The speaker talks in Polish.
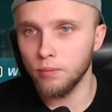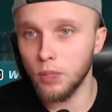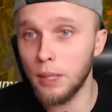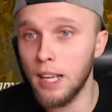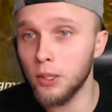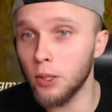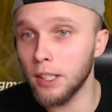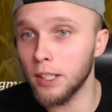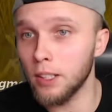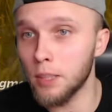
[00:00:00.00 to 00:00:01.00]
Dobra,
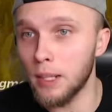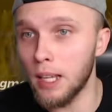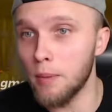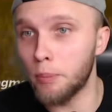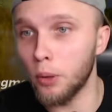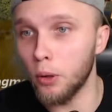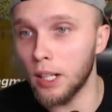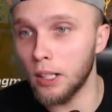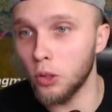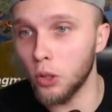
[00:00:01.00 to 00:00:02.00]
trochę tego nazbierałem,
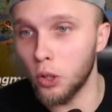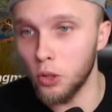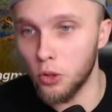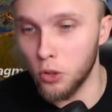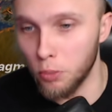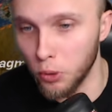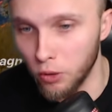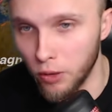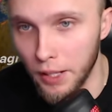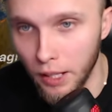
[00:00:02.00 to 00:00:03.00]
pora dokończyć
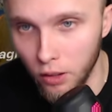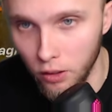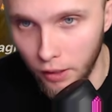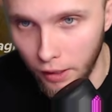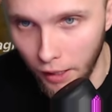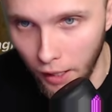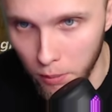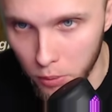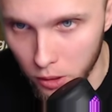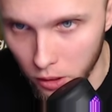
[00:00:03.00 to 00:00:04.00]
budowanie. Okej, okay,
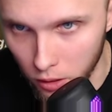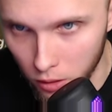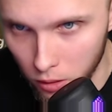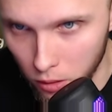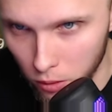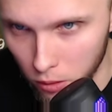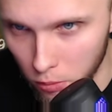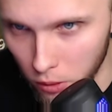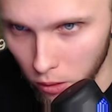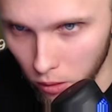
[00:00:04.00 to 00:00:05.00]

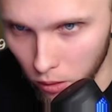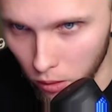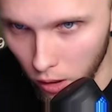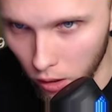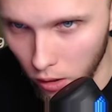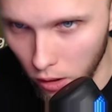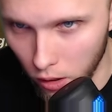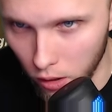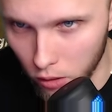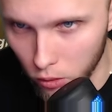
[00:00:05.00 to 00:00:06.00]
przesuńmy to... O, o,
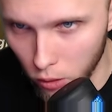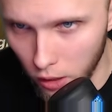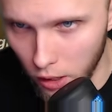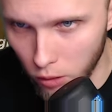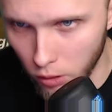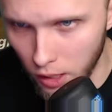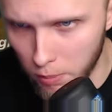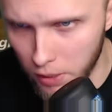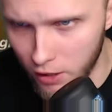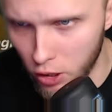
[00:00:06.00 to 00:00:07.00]
o, tutaj, tutaj
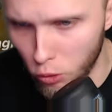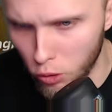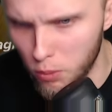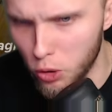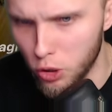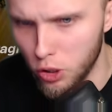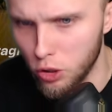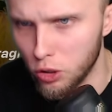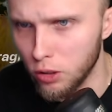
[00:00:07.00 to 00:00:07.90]
bardziej, tu musi!